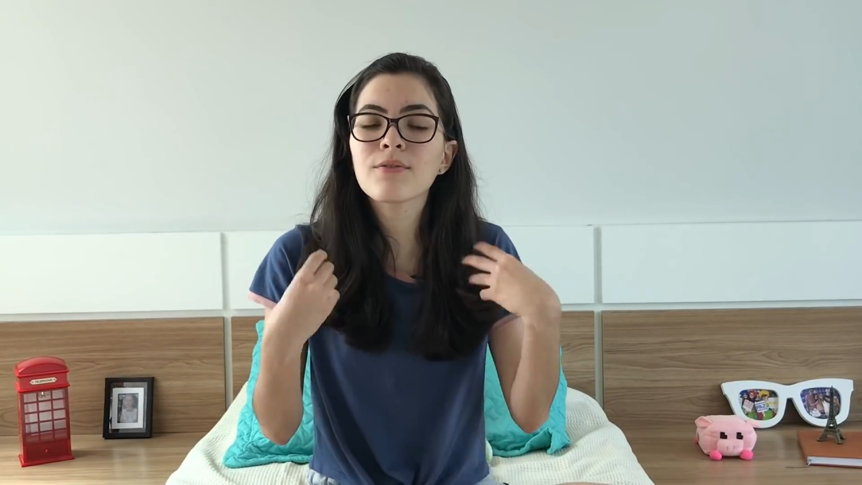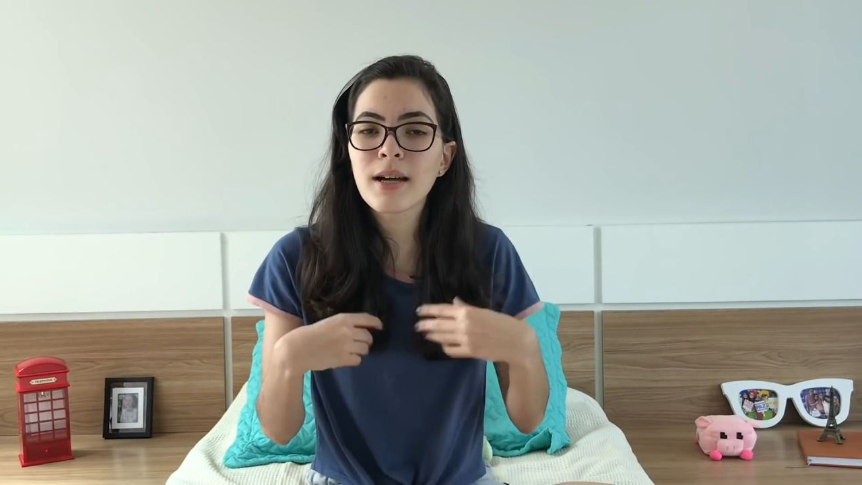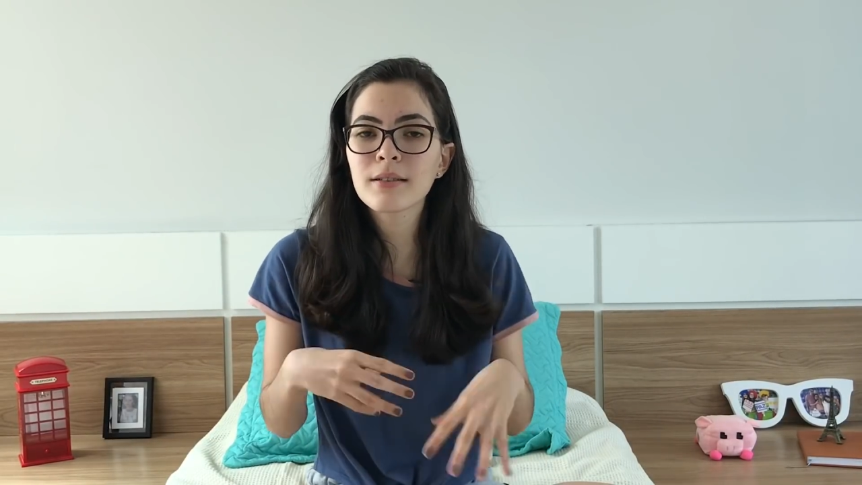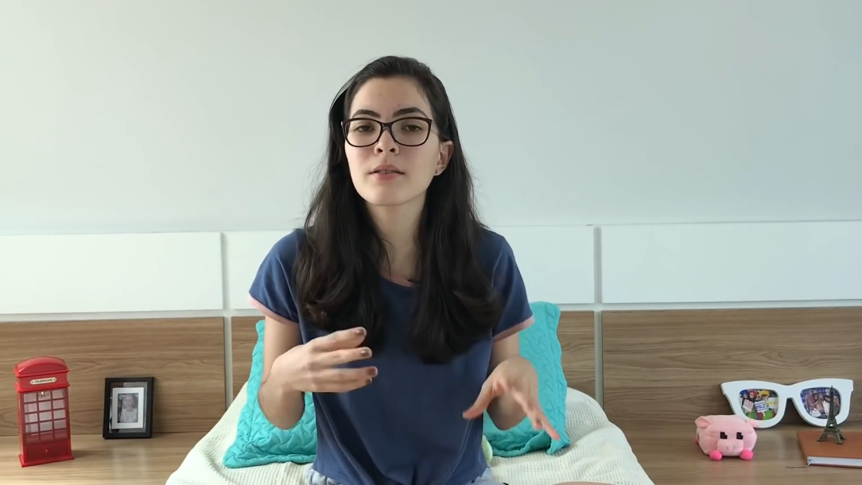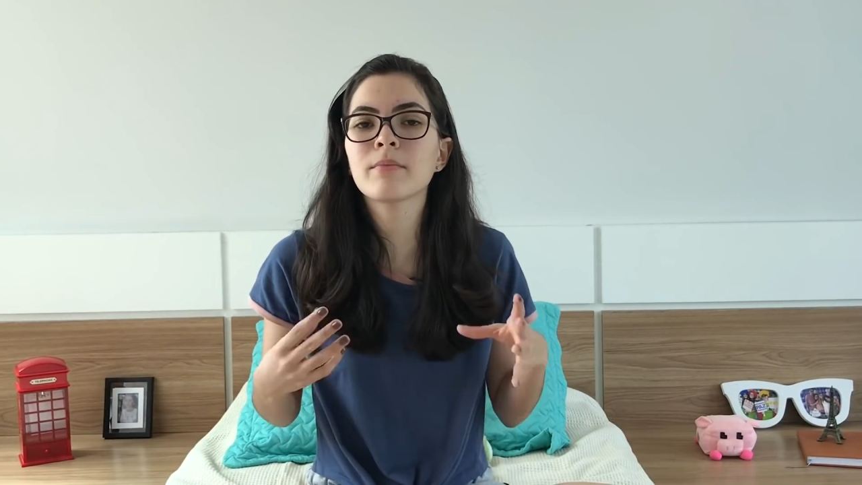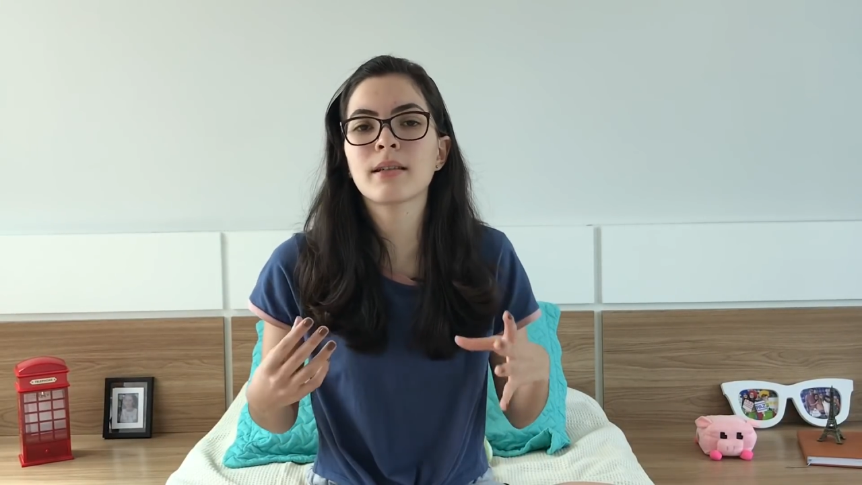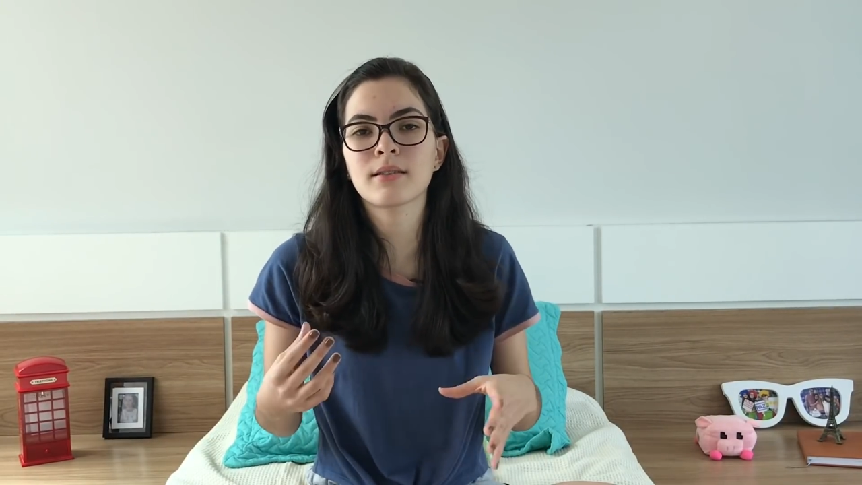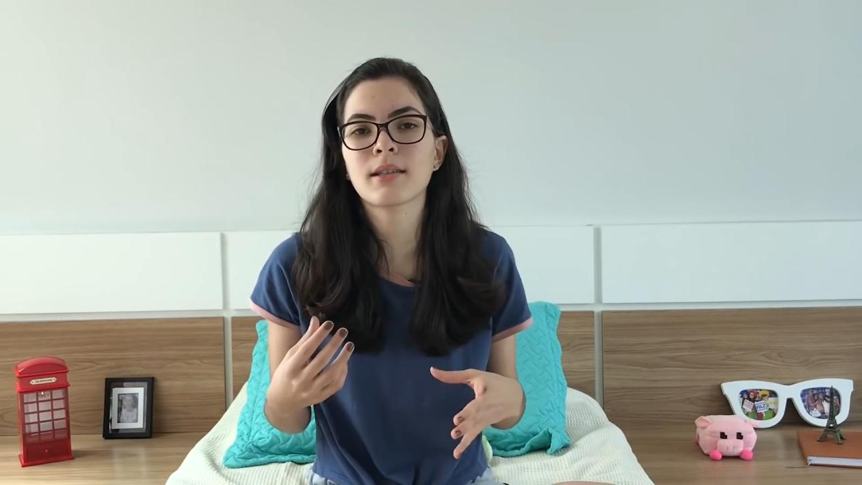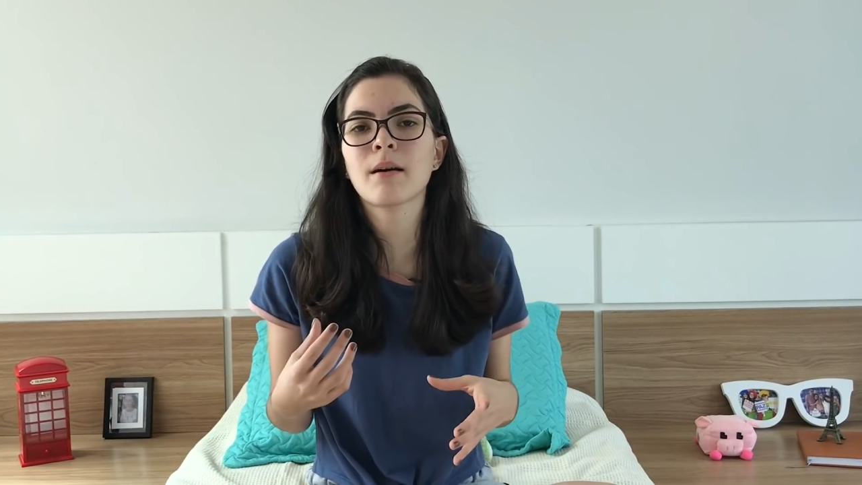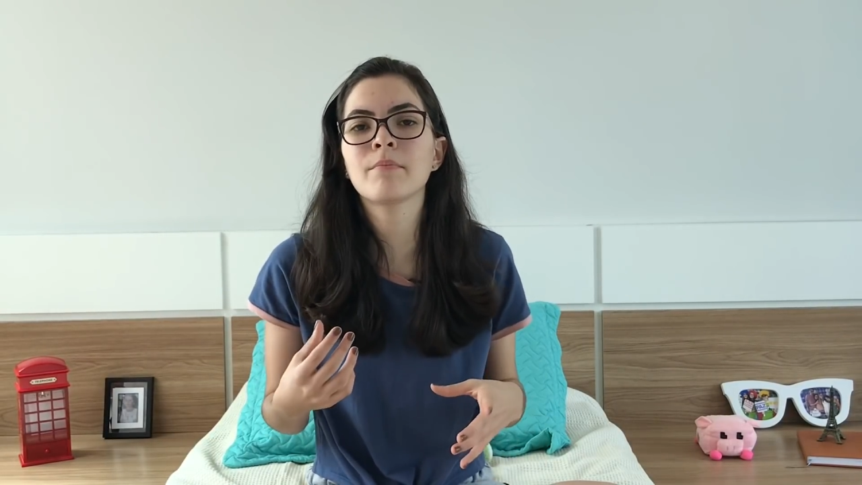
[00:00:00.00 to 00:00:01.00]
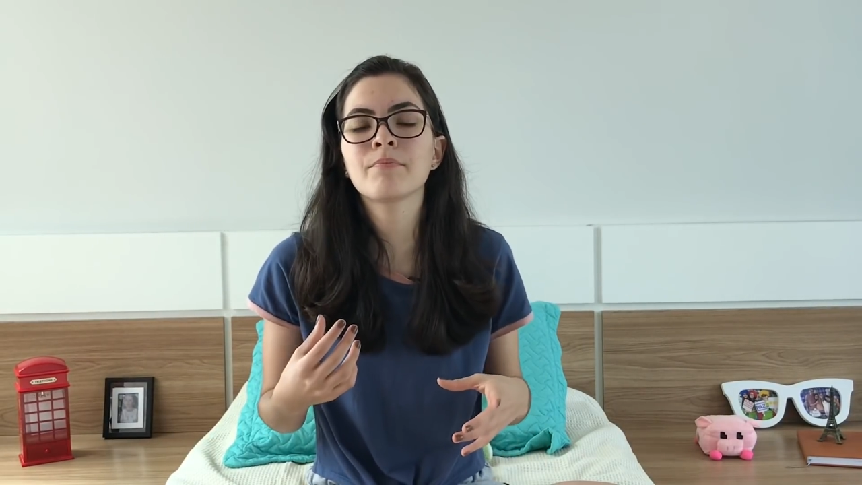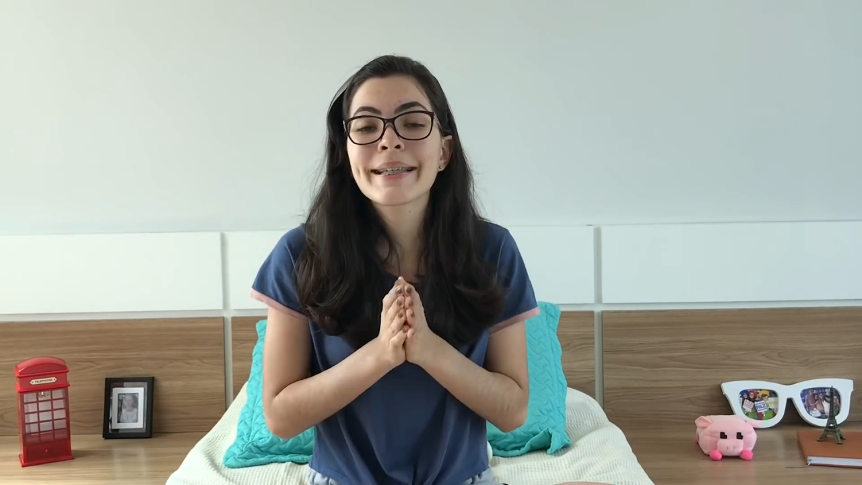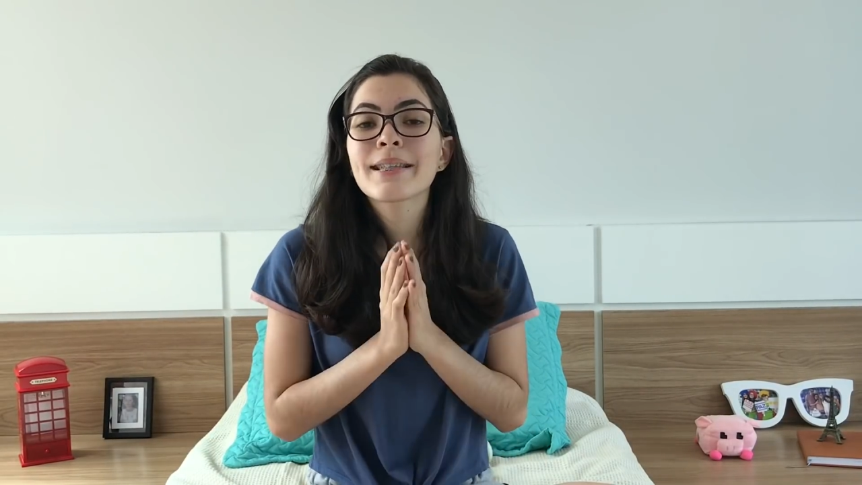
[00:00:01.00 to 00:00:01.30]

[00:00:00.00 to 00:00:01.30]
facilmente, sabe?